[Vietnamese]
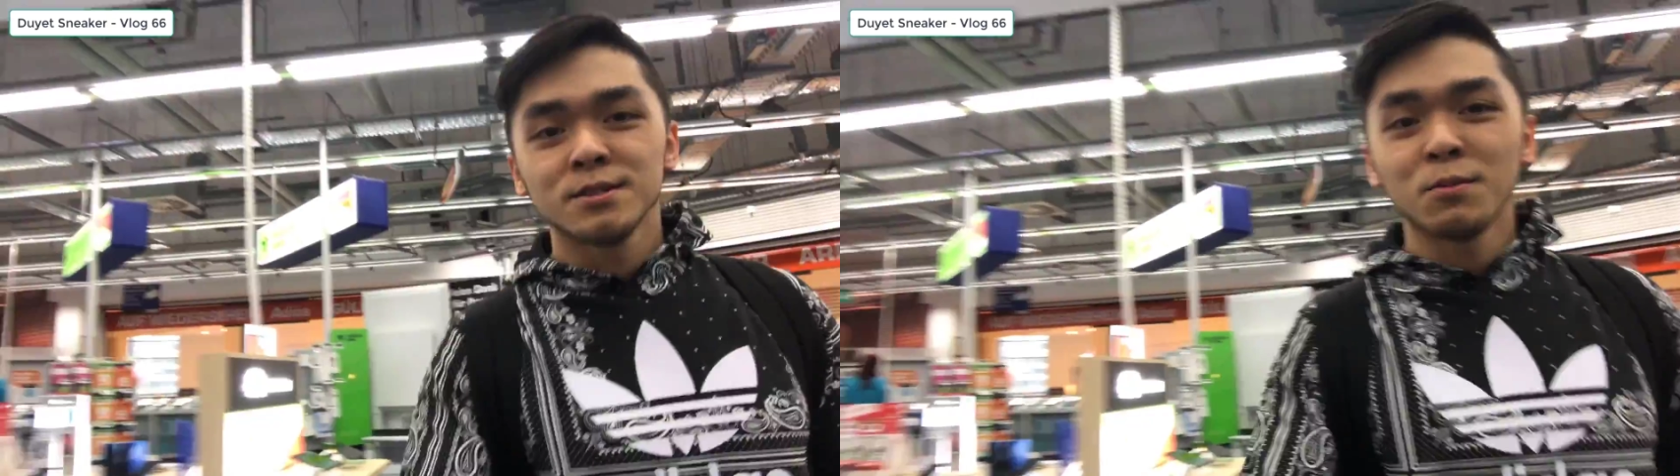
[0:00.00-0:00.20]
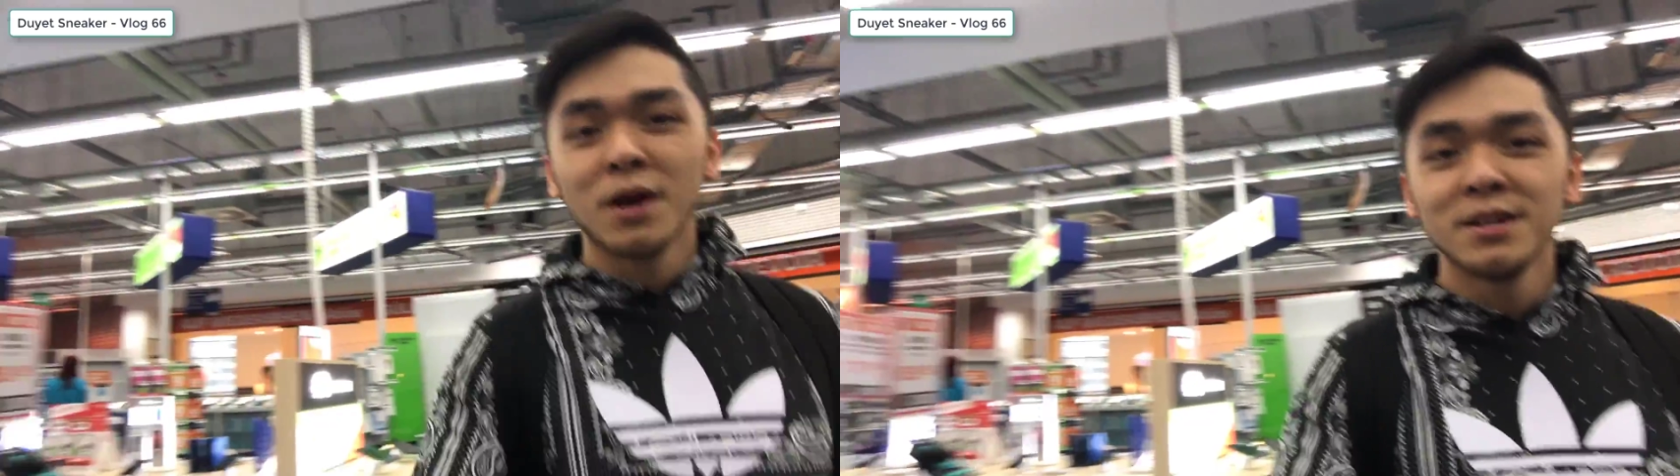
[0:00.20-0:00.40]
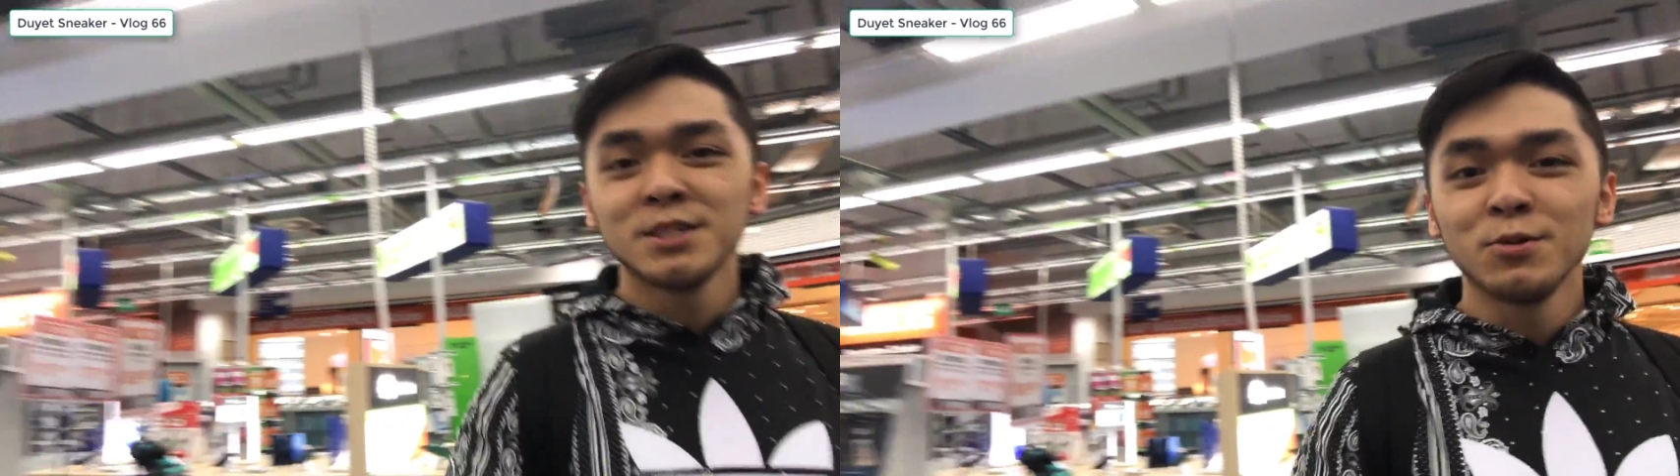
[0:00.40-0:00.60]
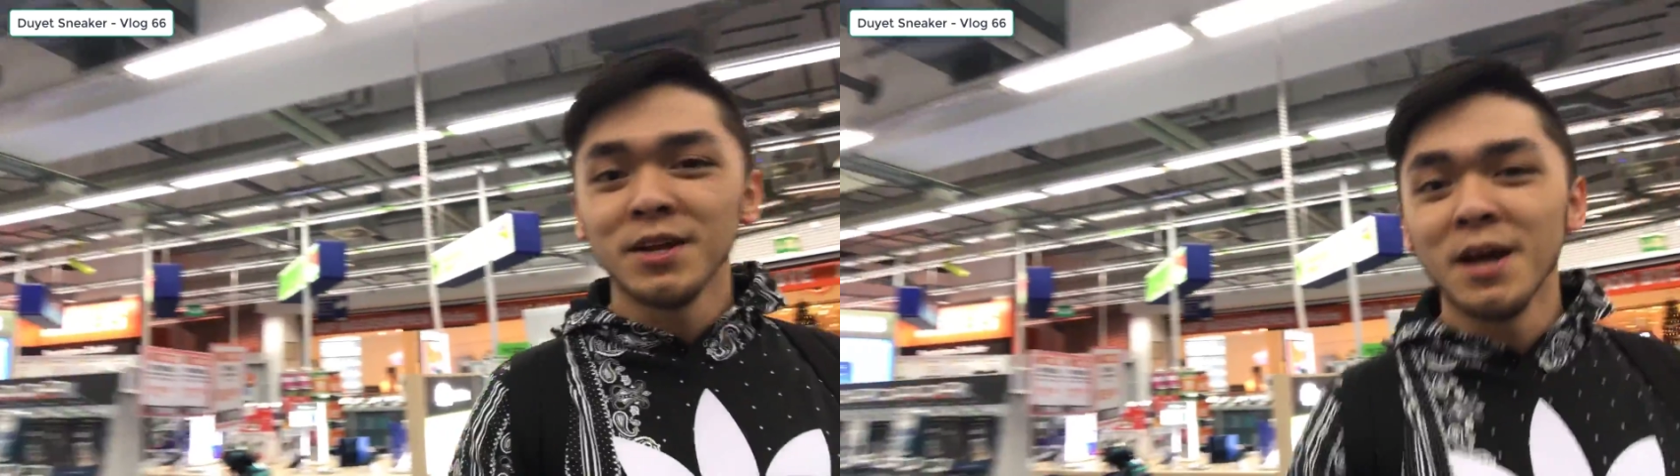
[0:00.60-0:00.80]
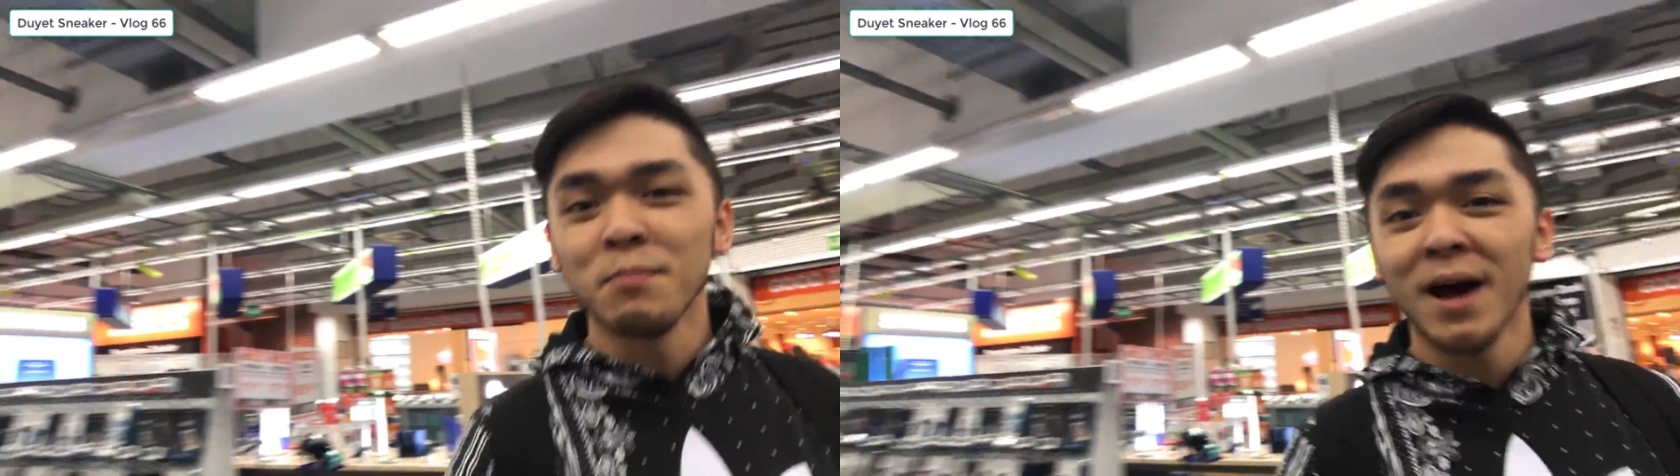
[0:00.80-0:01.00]
trong đây là siêu
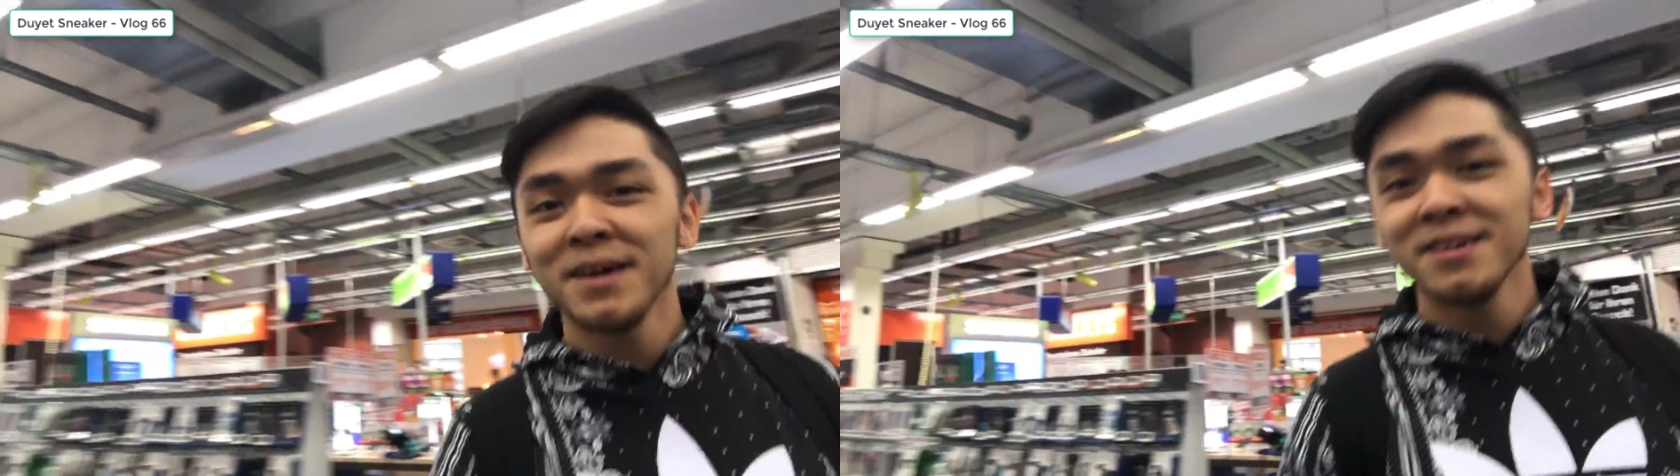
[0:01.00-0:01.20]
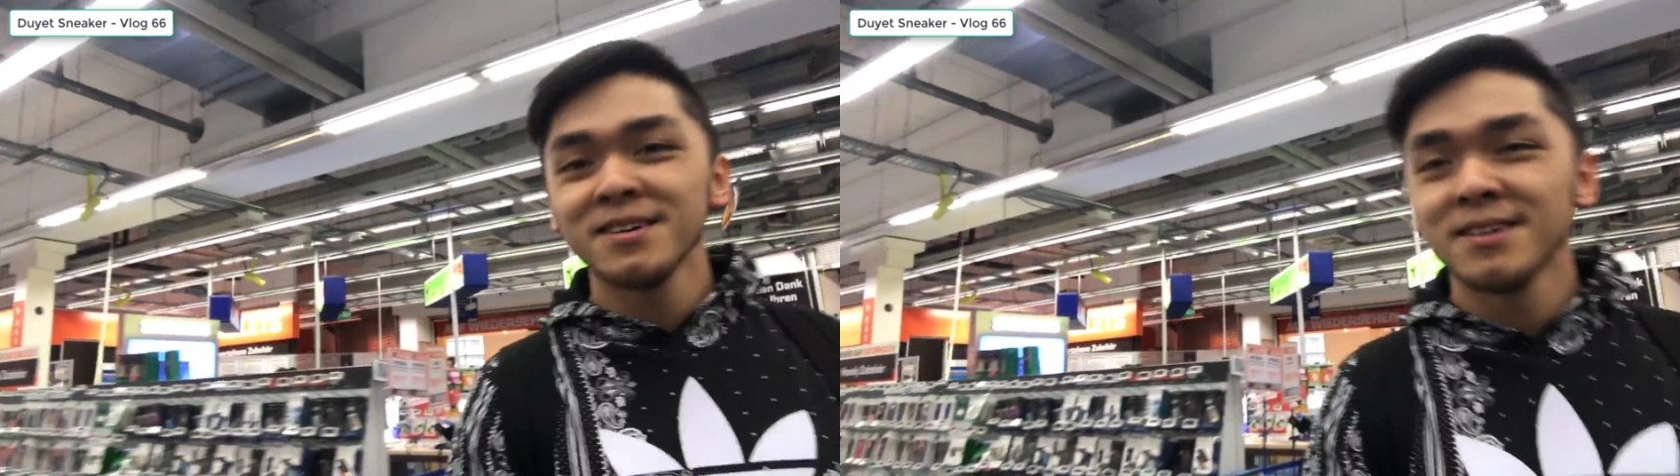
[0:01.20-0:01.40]
thị điện máy